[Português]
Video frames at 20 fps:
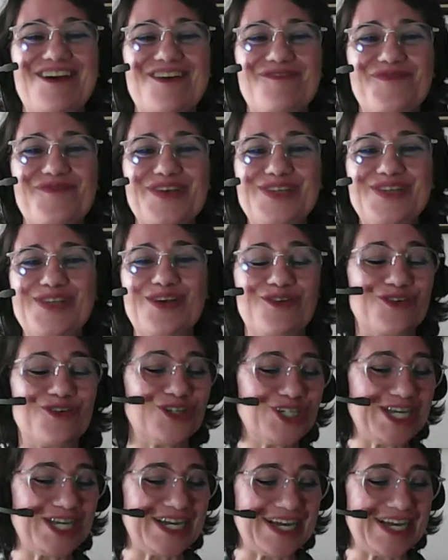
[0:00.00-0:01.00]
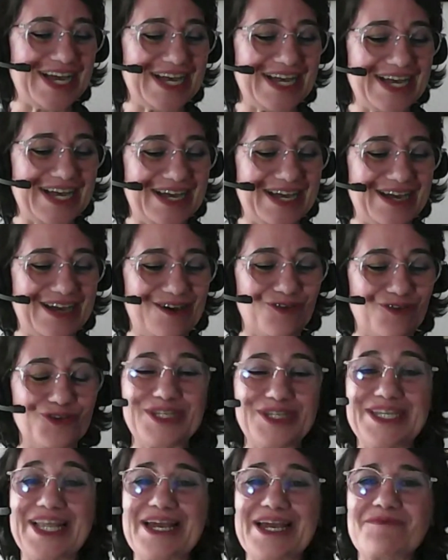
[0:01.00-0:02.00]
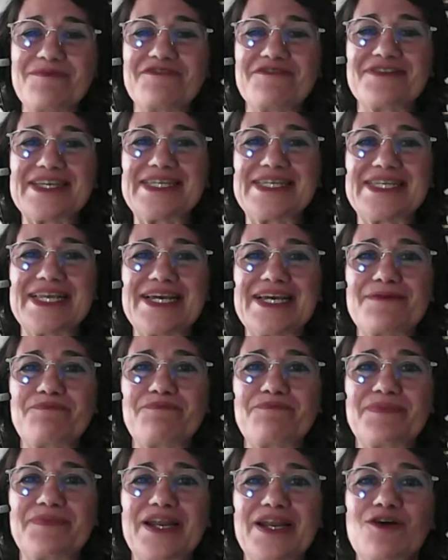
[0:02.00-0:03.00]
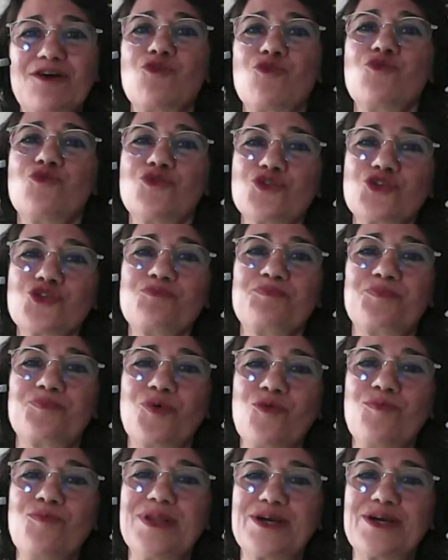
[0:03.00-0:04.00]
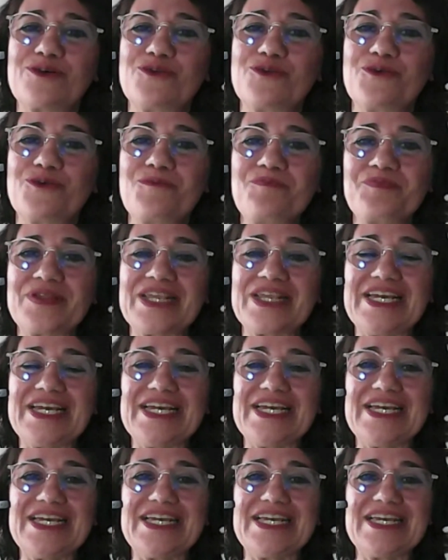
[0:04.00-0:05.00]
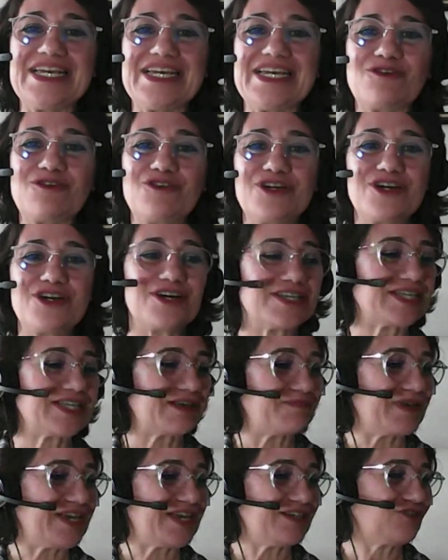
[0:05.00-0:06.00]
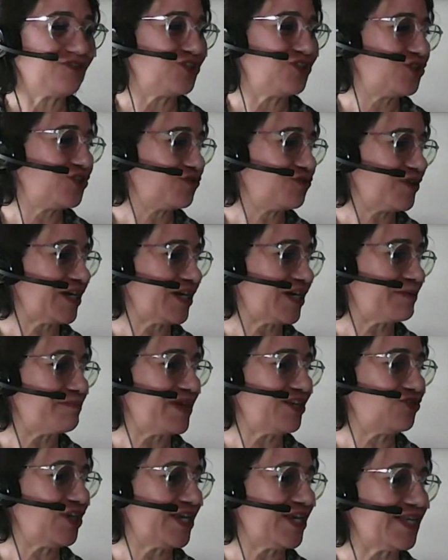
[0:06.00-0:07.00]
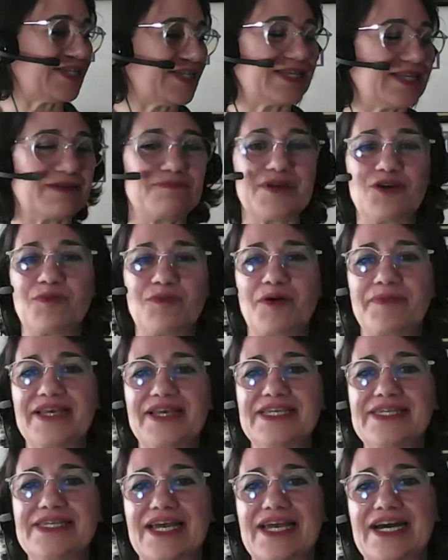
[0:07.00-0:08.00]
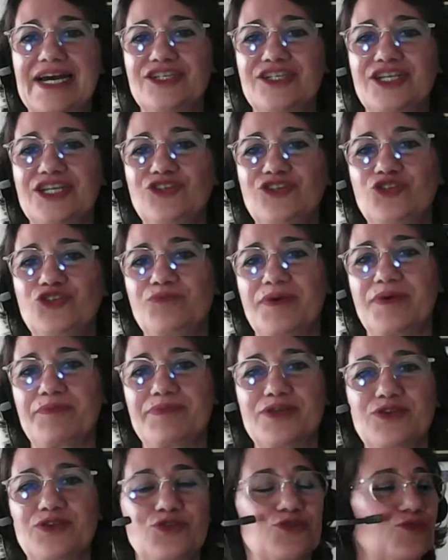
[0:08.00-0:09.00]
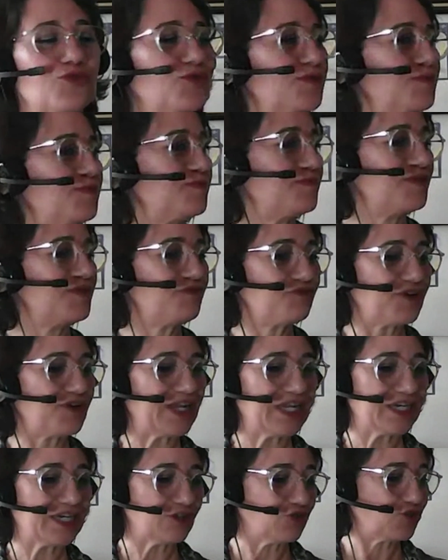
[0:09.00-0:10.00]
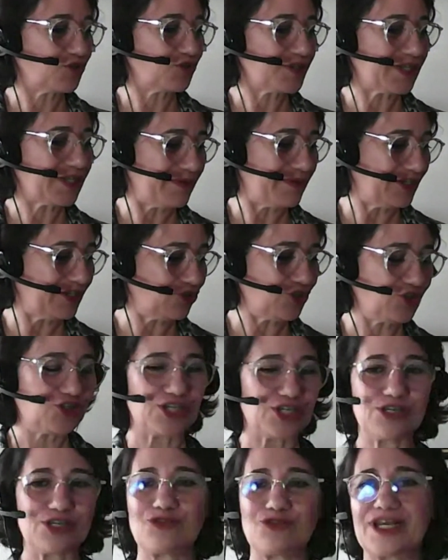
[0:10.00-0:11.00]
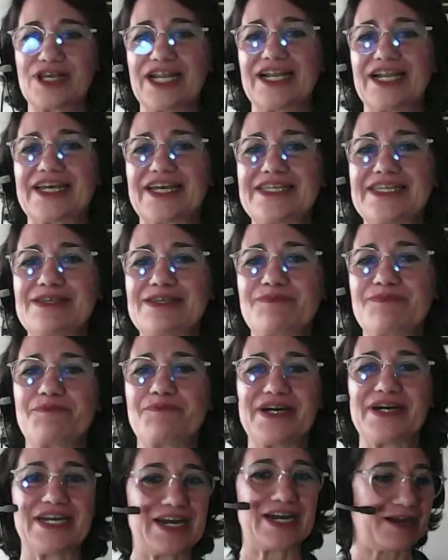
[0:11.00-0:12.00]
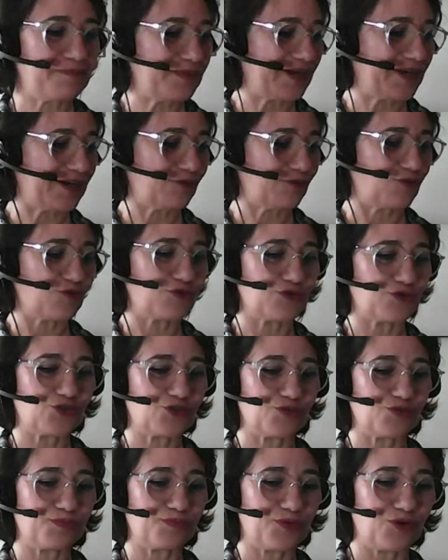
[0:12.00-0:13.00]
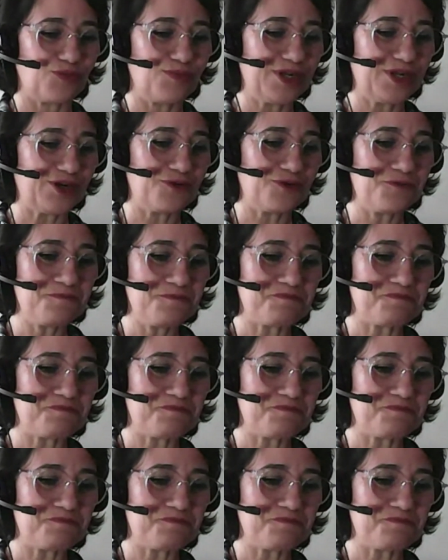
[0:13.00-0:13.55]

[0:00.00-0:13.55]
Pessoal, hoje a, o tema vai ser para concurso público. E curiosamente, Gil, acabei de receber uma mensagem de uma pessoa me falando justamente disso, que ela quer se preparar para concurso público.